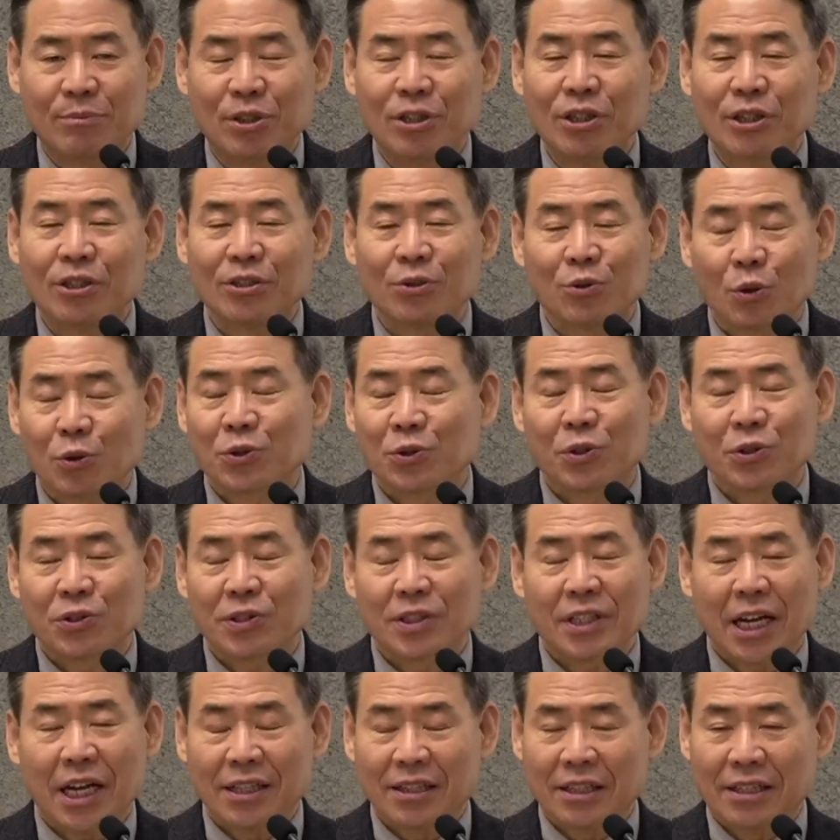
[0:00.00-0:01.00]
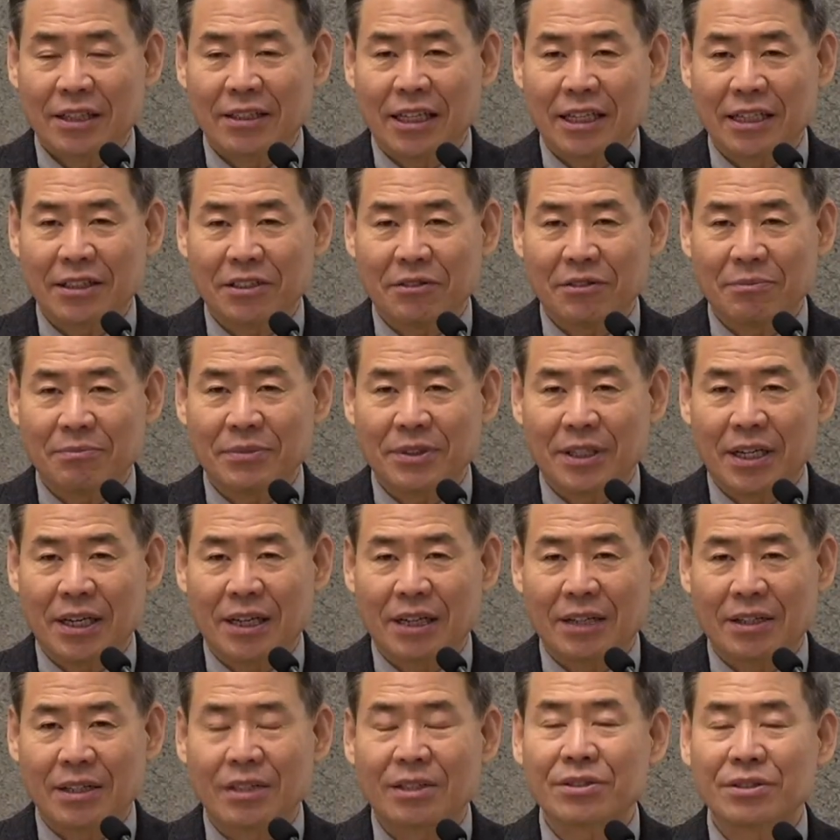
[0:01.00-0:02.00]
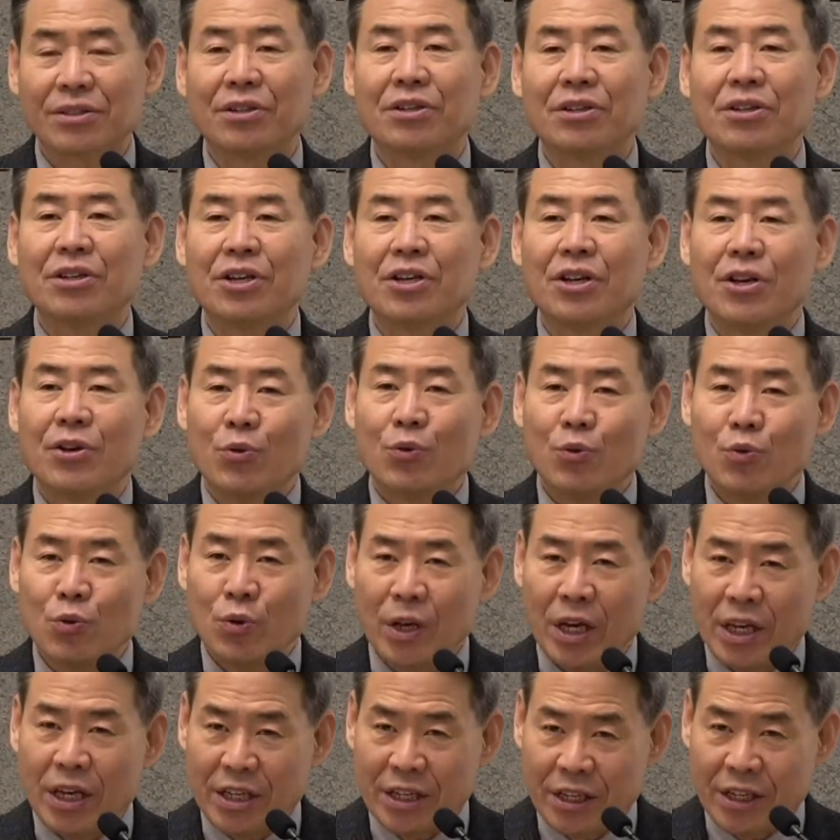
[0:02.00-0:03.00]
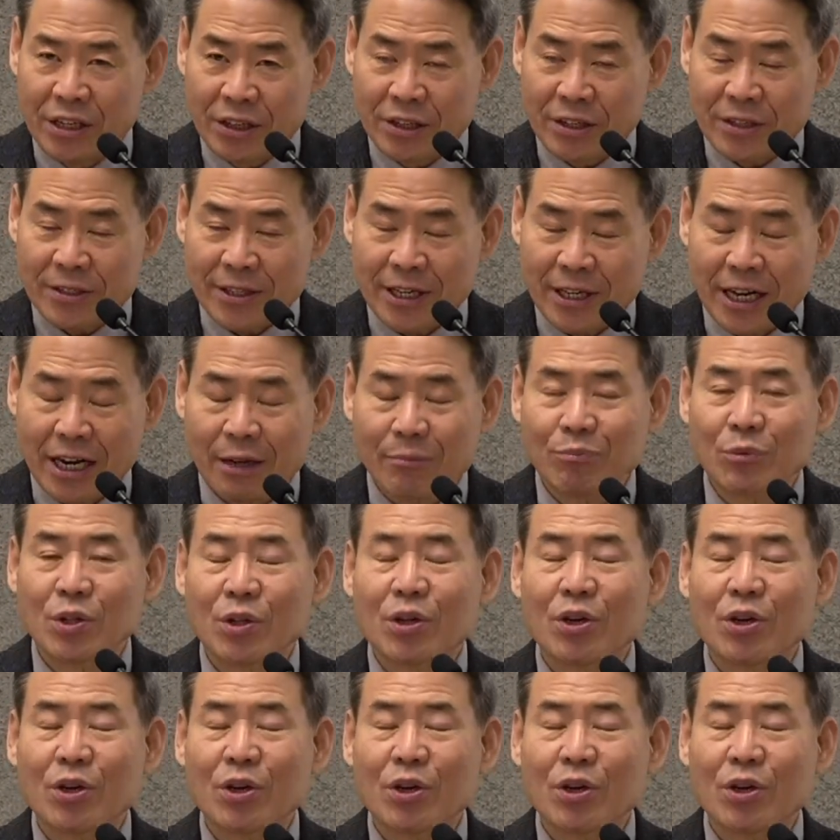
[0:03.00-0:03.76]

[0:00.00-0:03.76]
놓쳐선 안 된다는 겁니다. 그래서 위에 있는 사람,